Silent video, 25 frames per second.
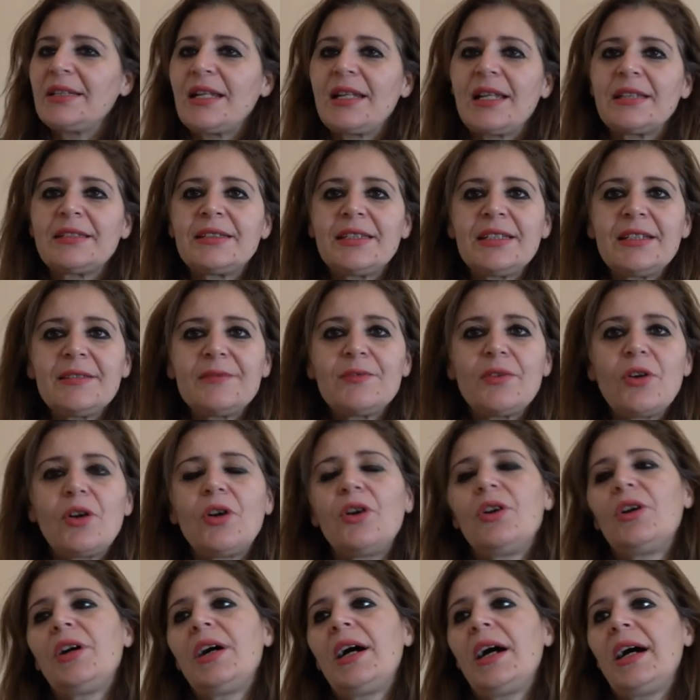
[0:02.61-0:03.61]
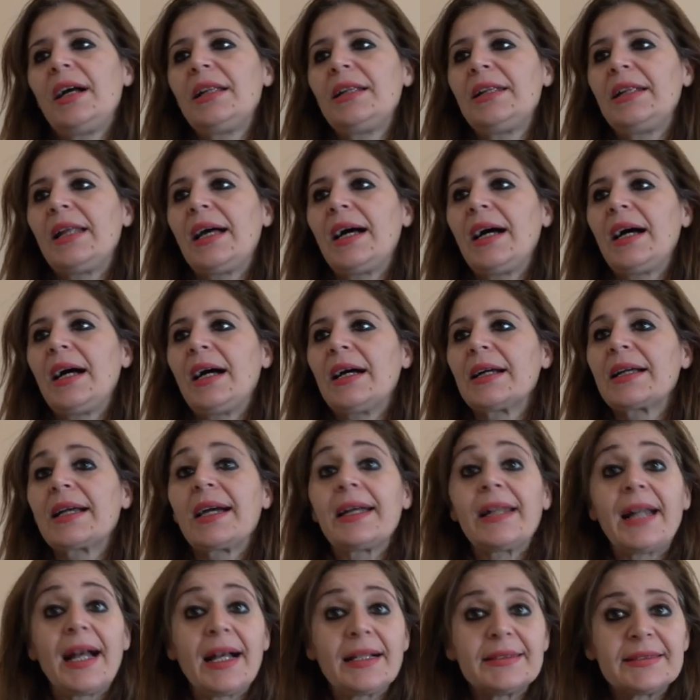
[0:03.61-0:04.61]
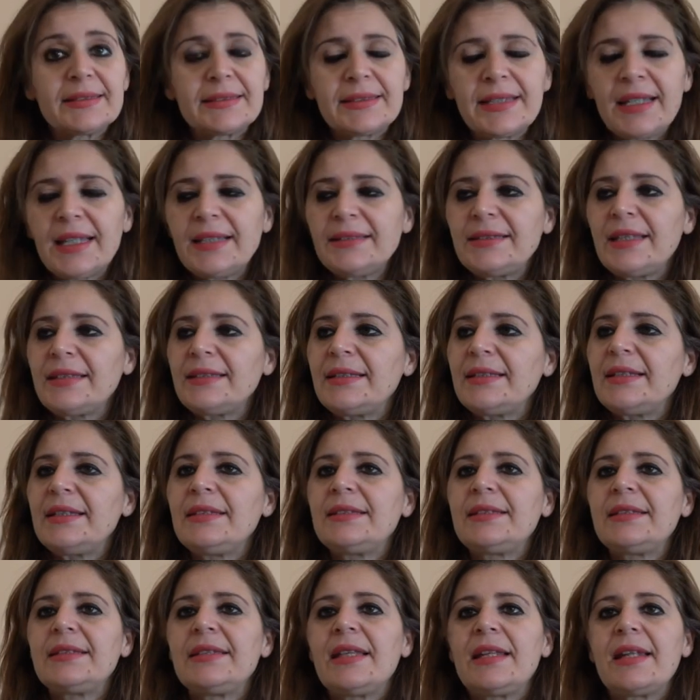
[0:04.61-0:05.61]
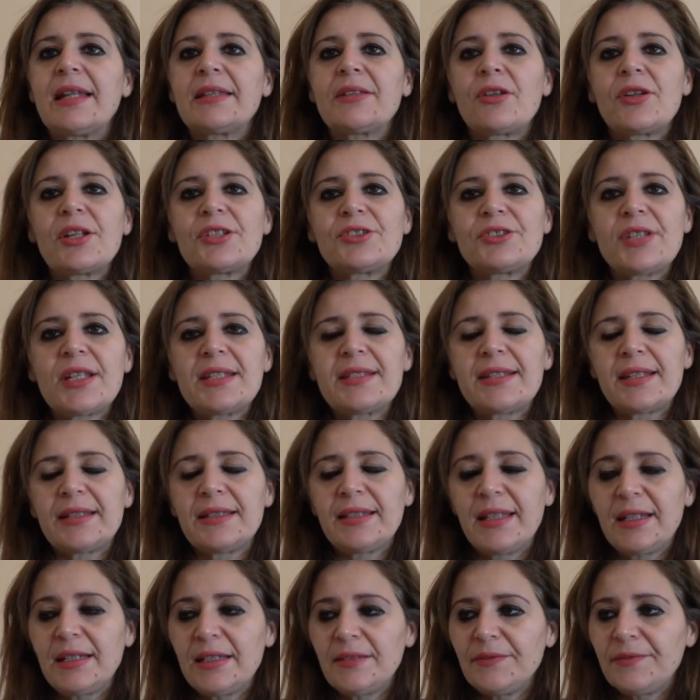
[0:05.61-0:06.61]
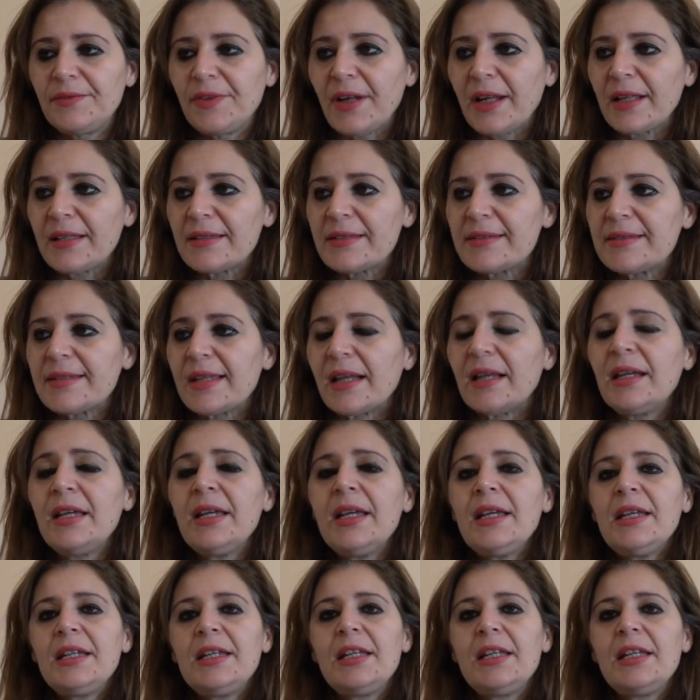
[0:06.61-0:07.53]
relativo alla garante dei diritti dell'adolescenza e dell'infanzia.